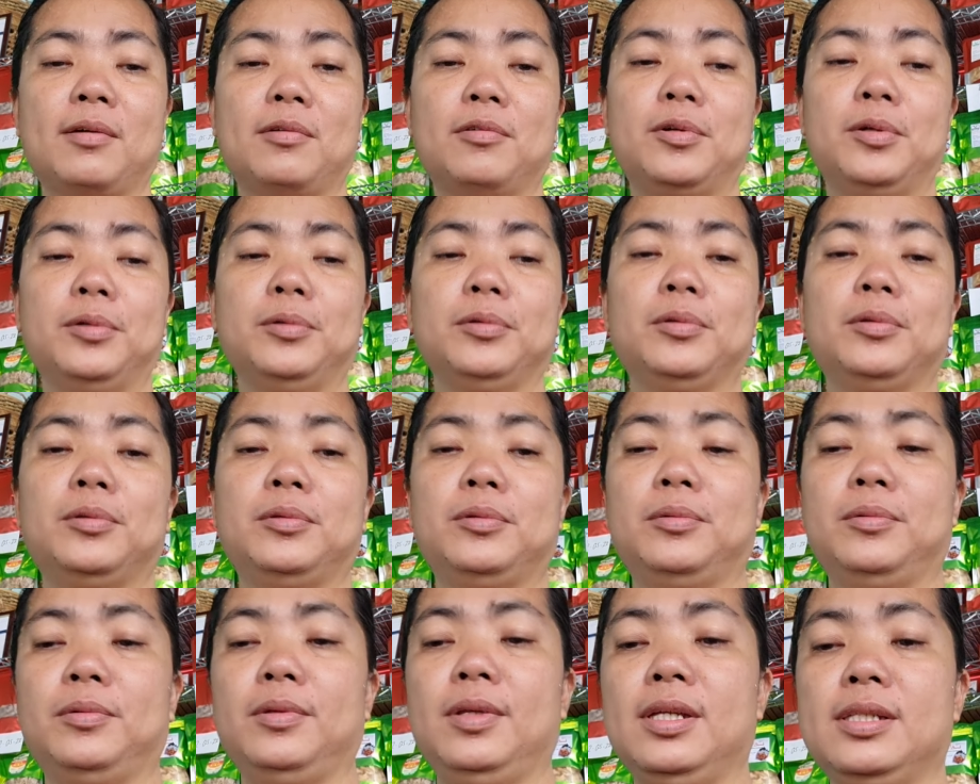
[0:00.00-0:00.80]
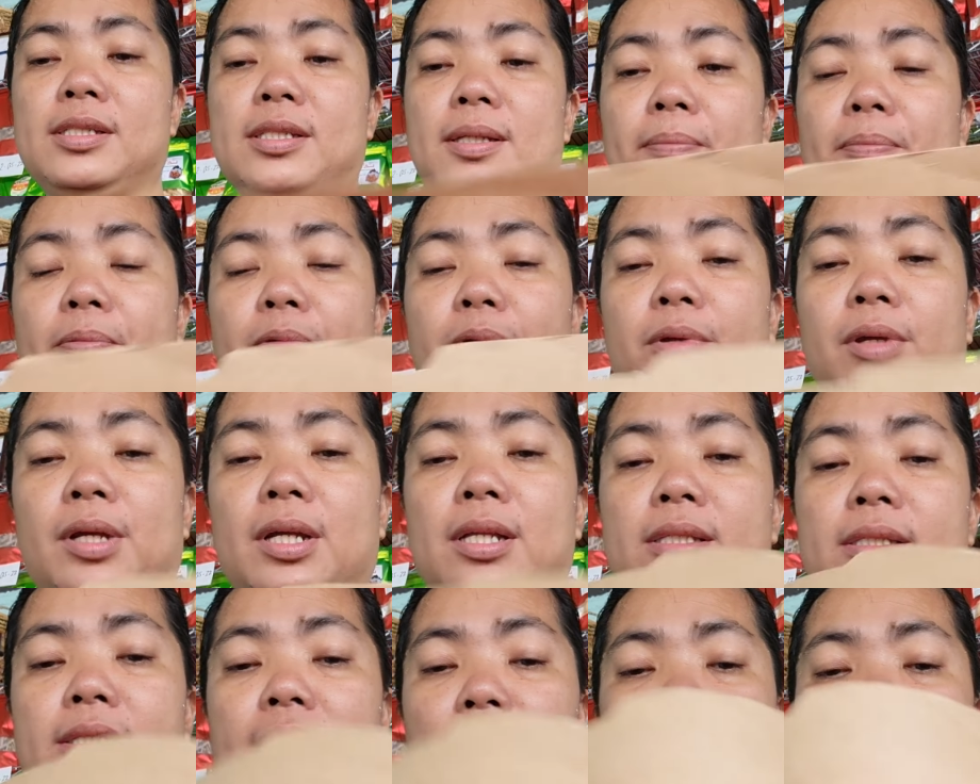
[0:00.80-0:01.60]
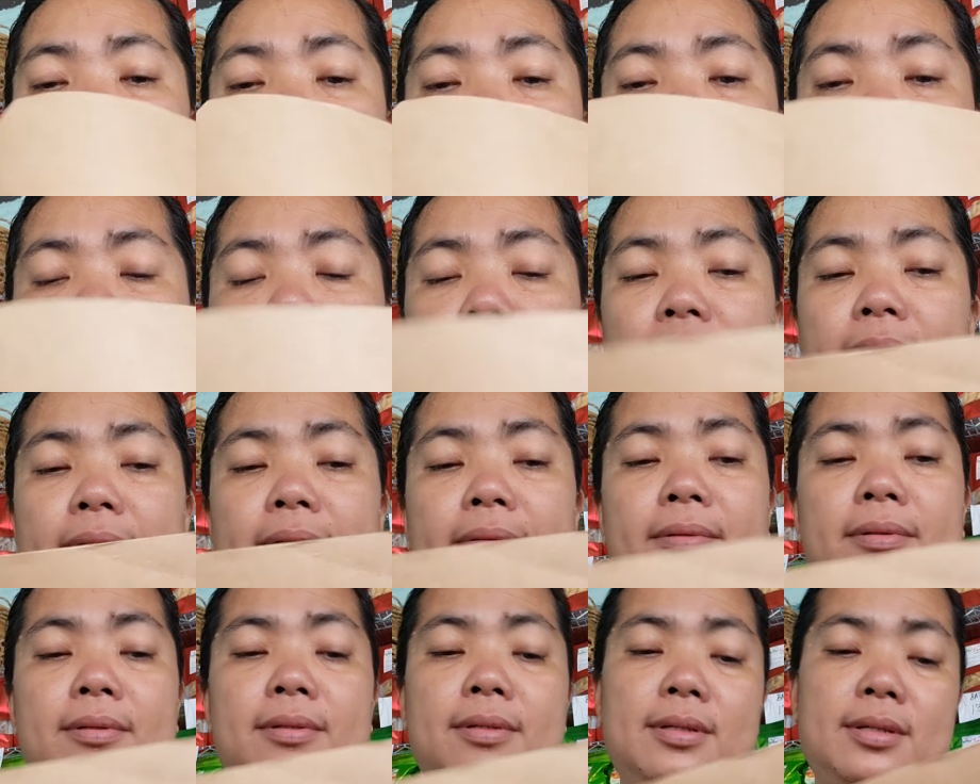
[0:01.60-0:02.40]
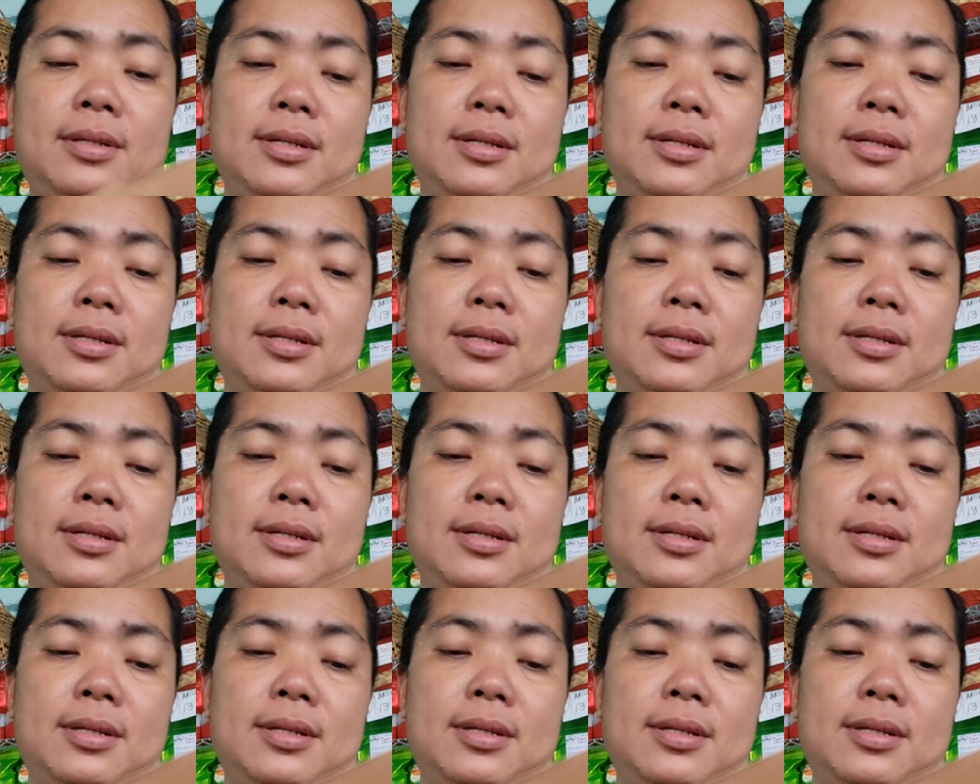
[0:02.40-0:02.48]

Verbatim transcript: Road, sa po yan sa isang